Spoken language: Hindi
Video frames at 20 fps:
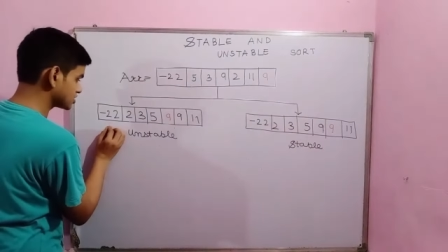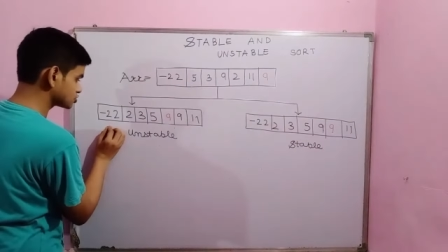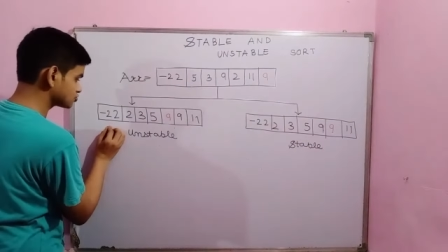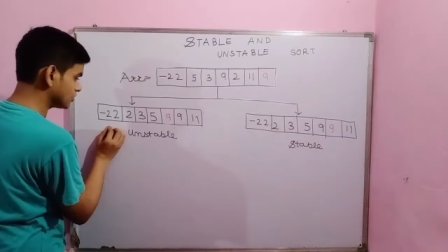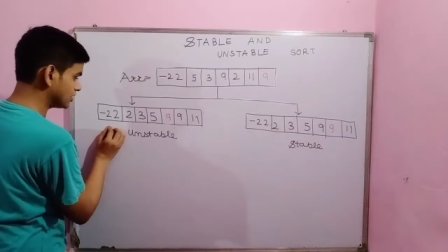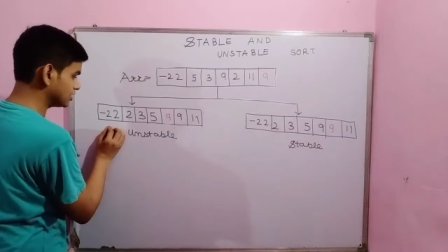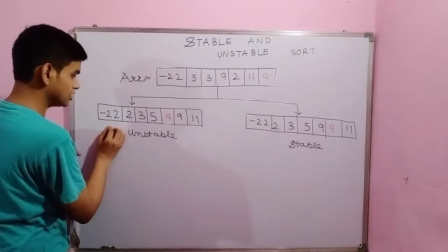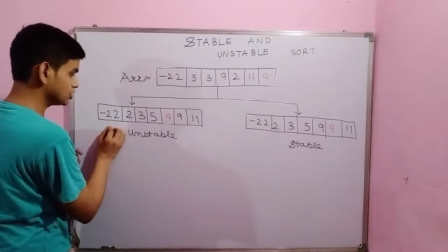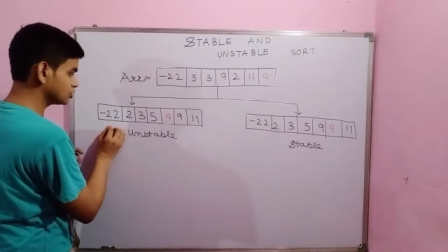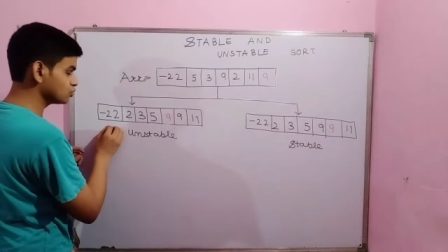
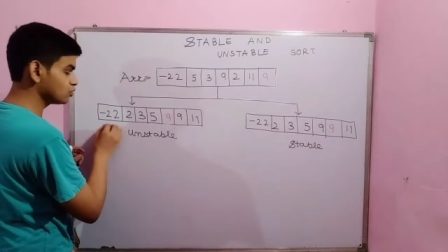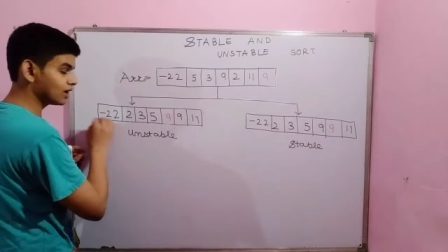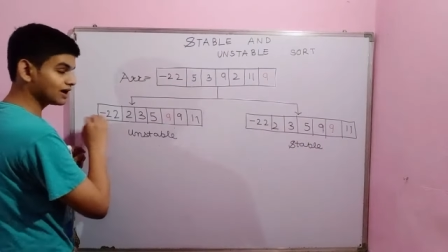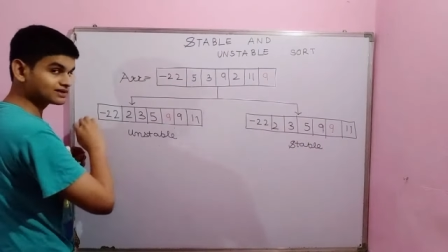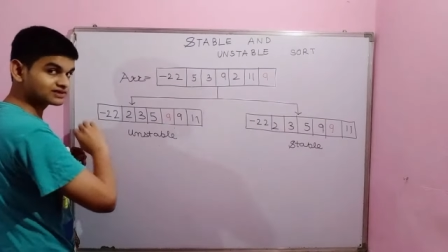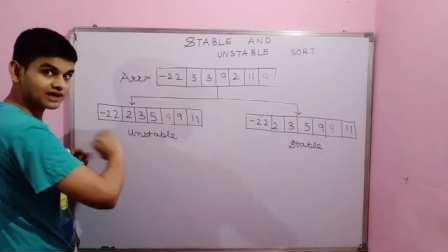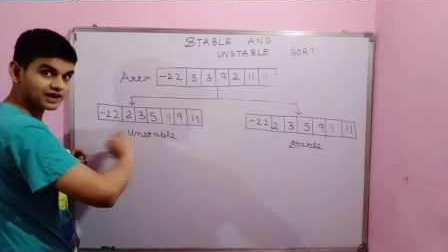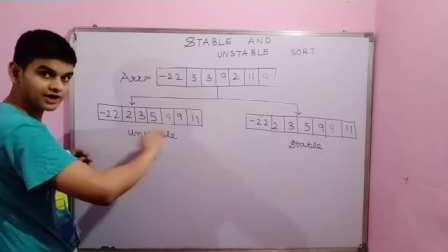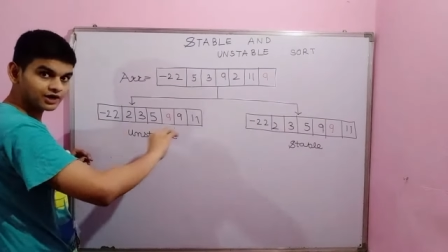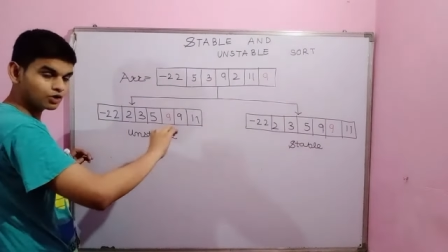ट्वेंटी टू
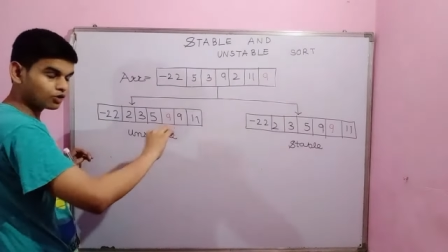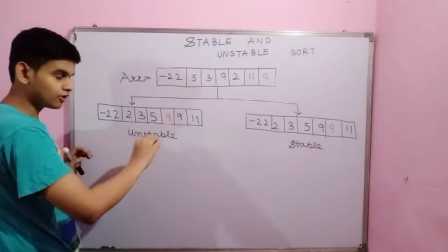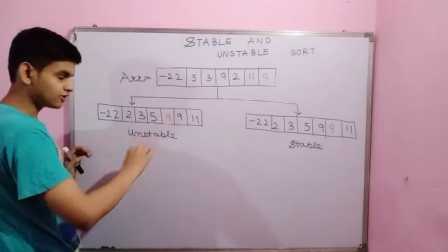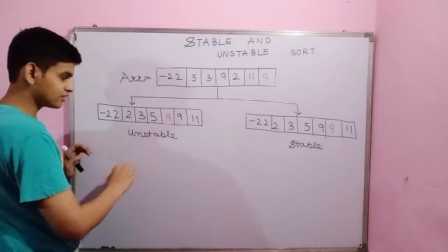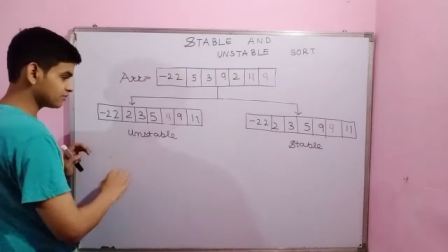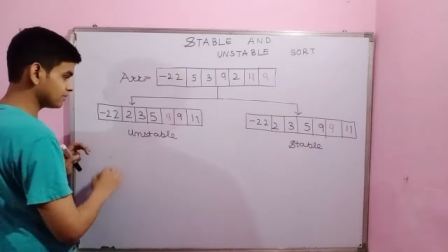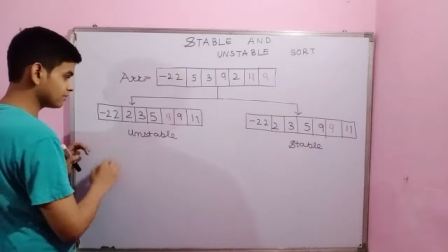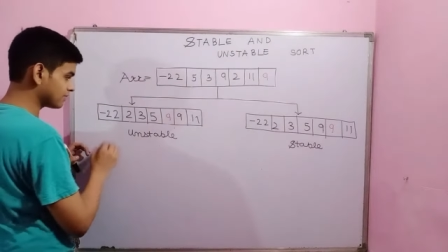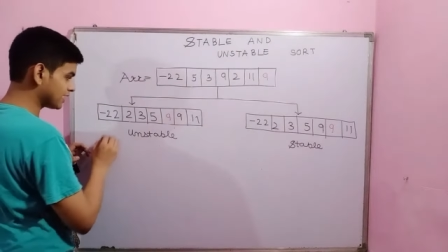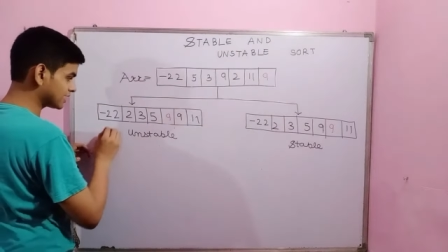असेंडिंग ऑर्डर
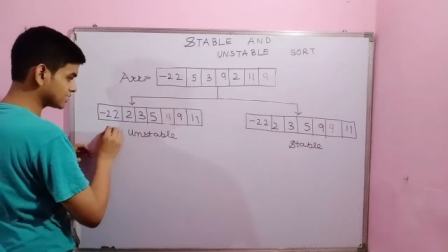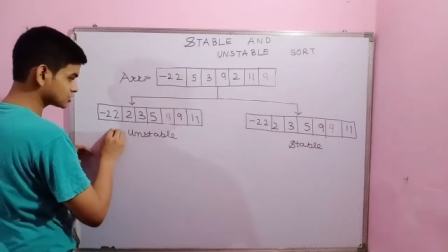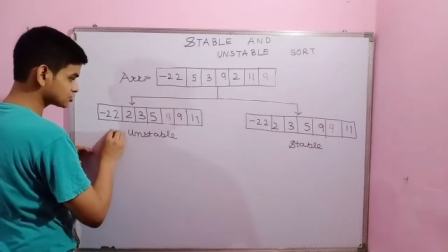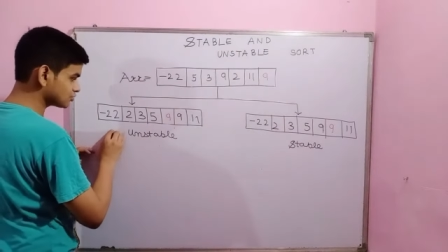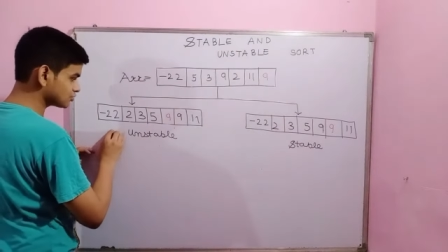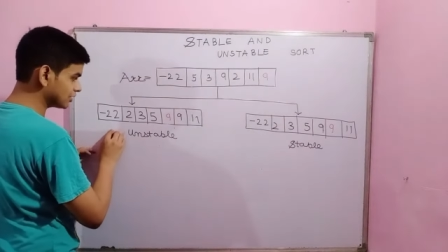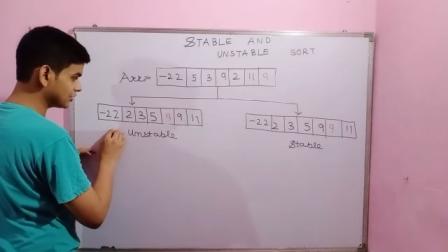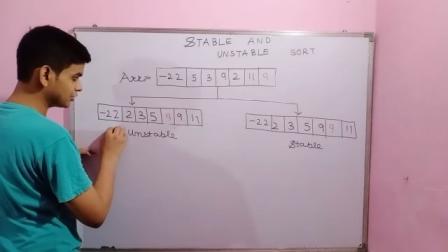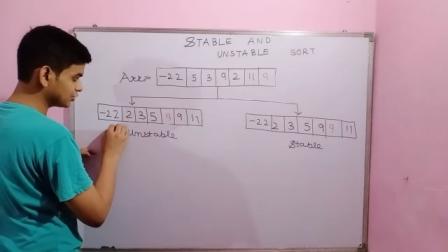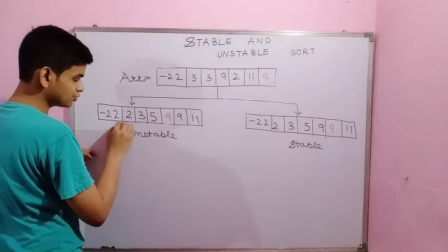में माइनस
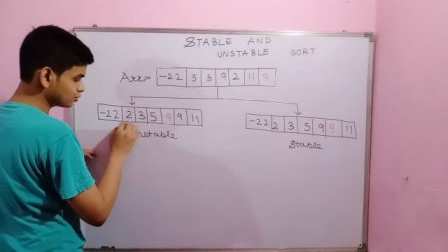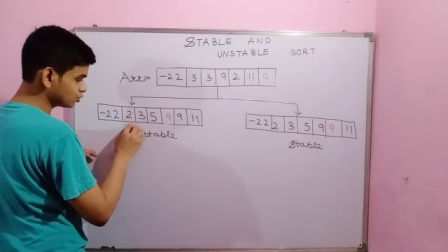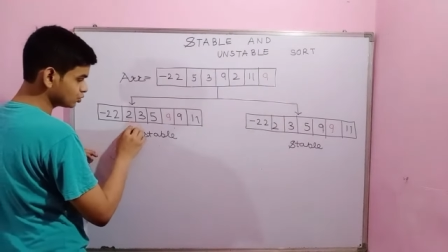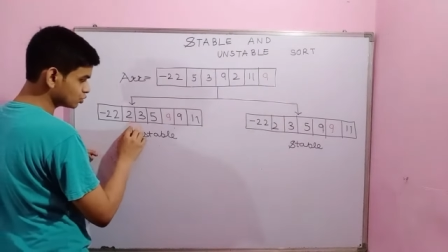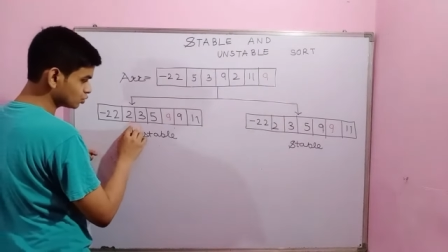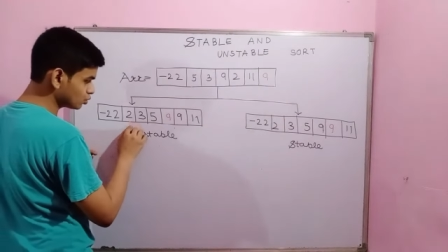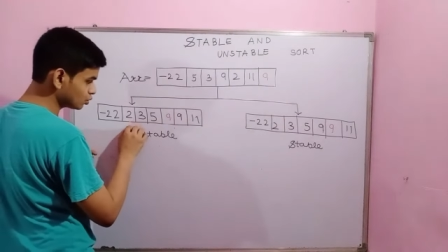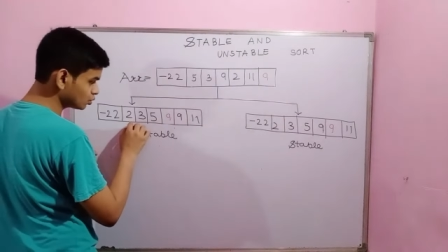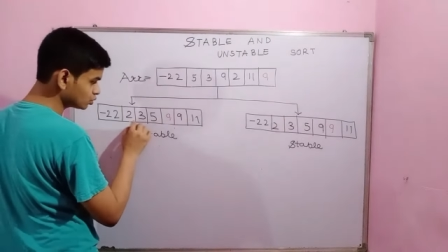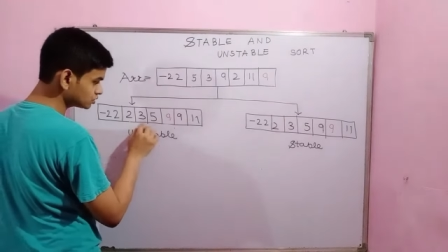ट्वेंटी टू
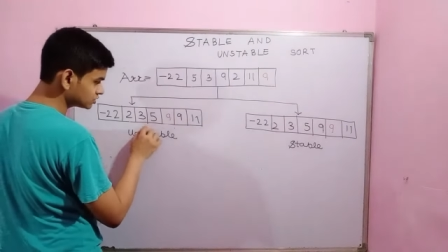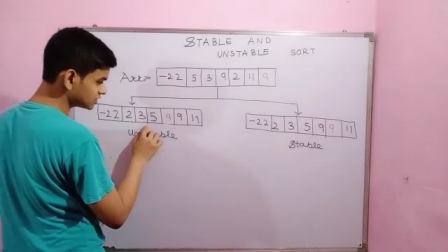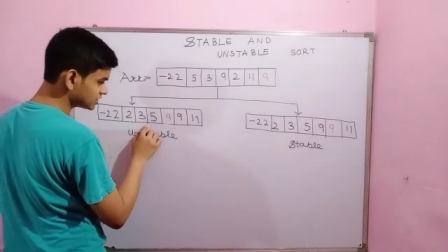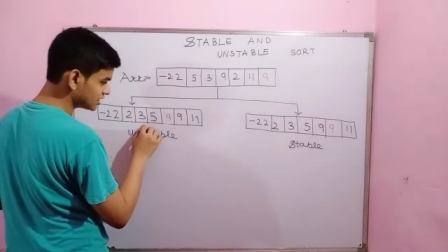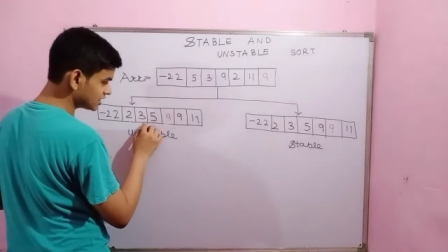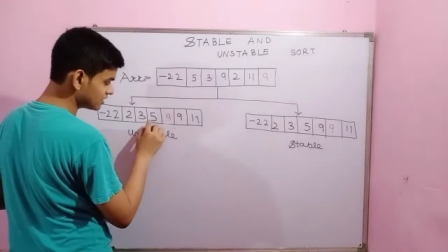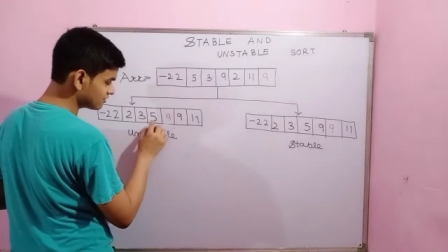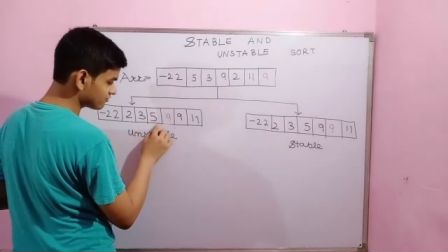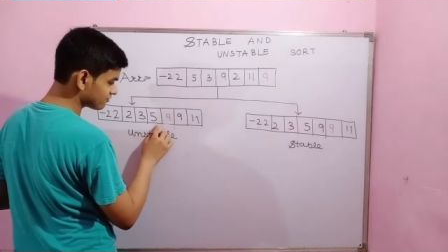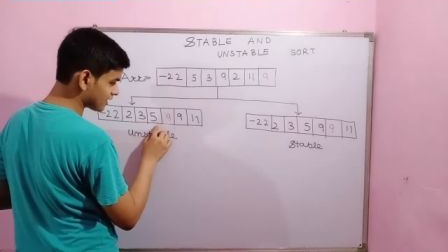टू
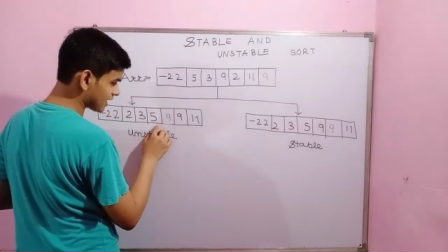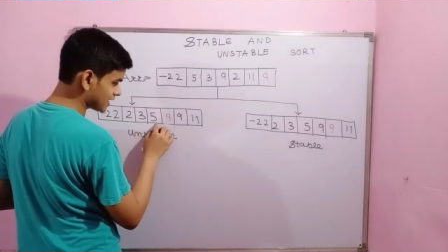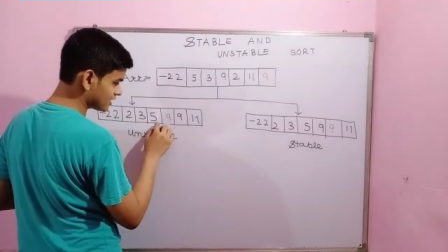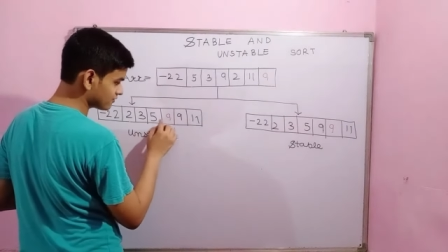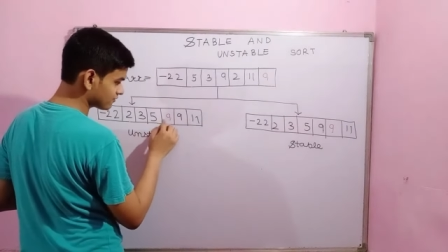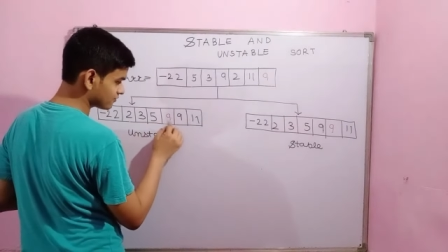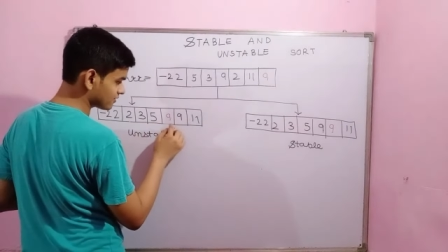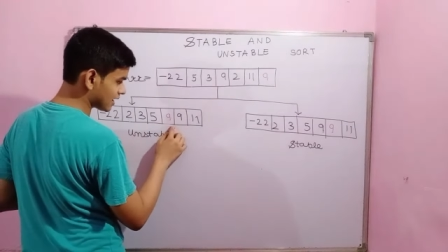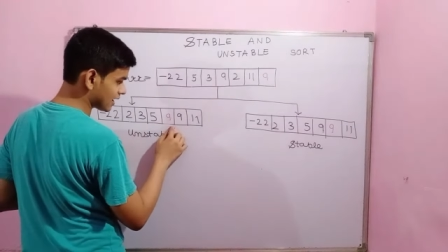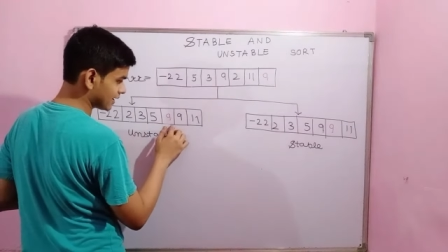थ्री
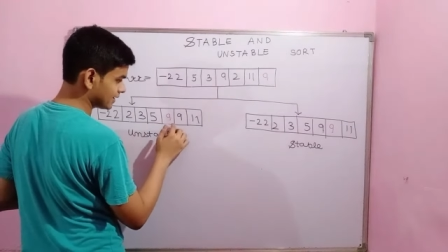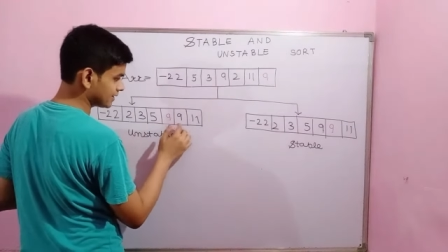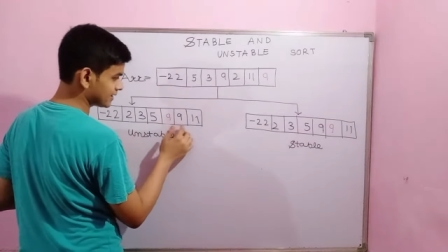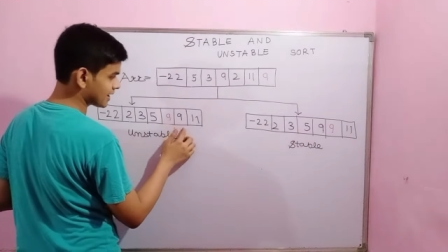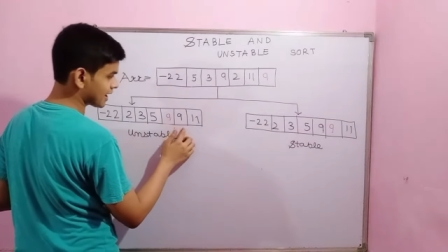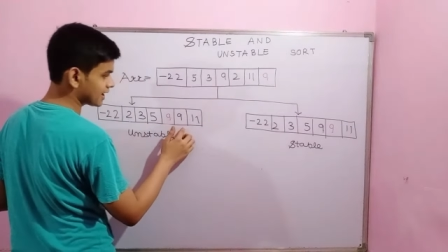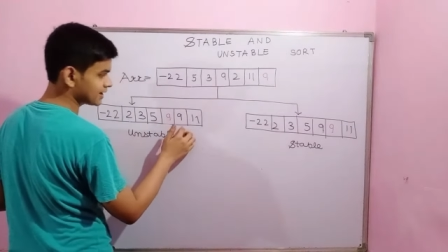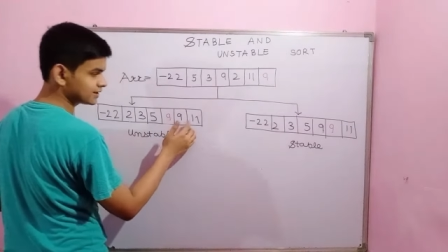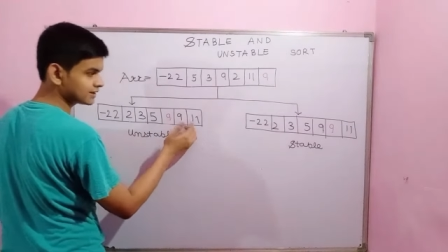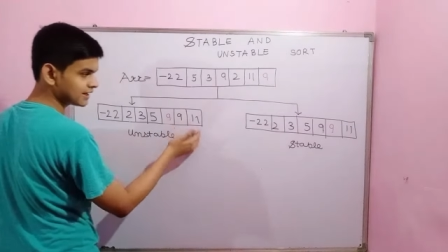फाइव नाइन
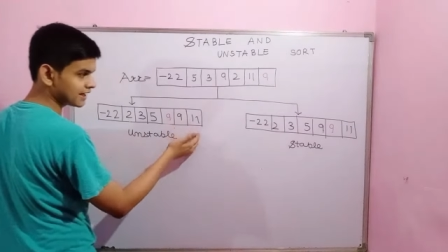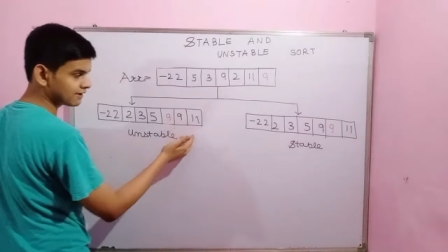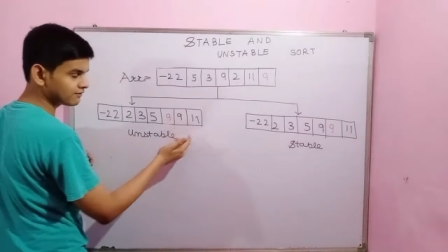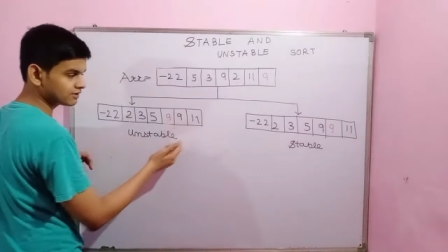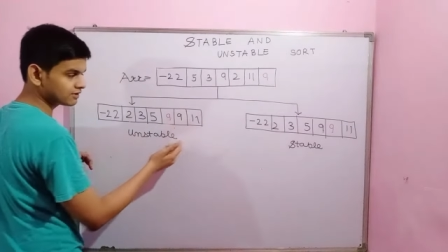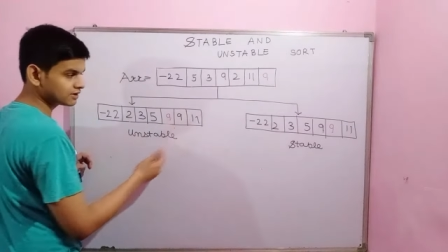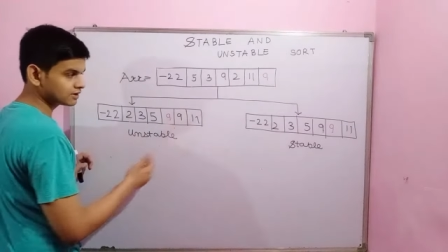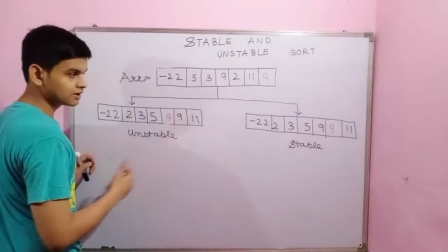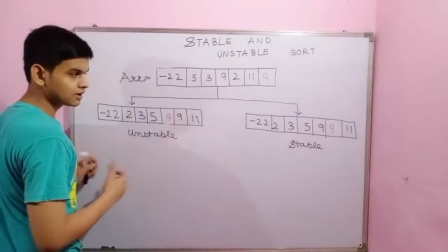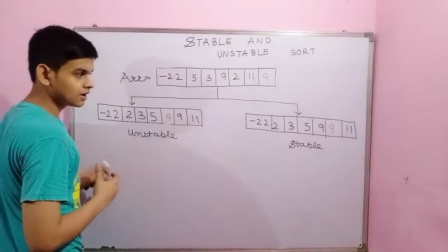नाइन
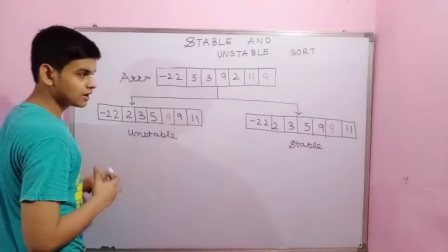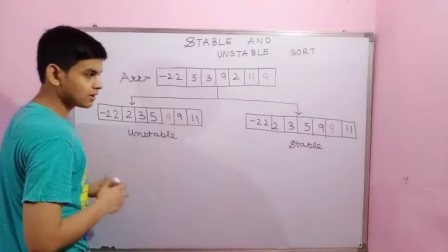इलेवन